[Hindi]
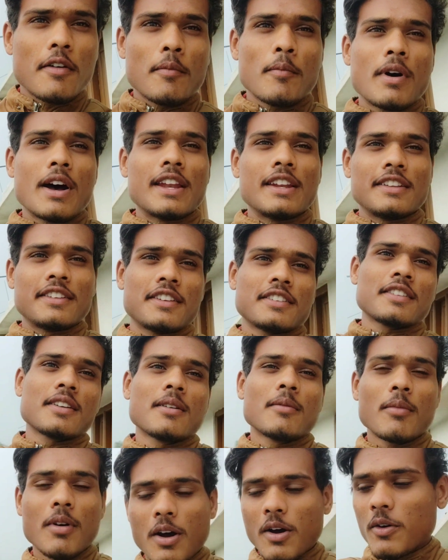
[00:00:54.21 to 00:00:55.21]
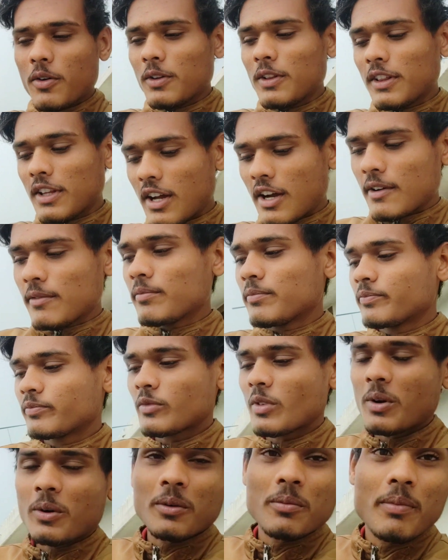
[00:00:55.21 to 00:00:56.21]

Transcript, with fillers: पानी जैसा माहौल था और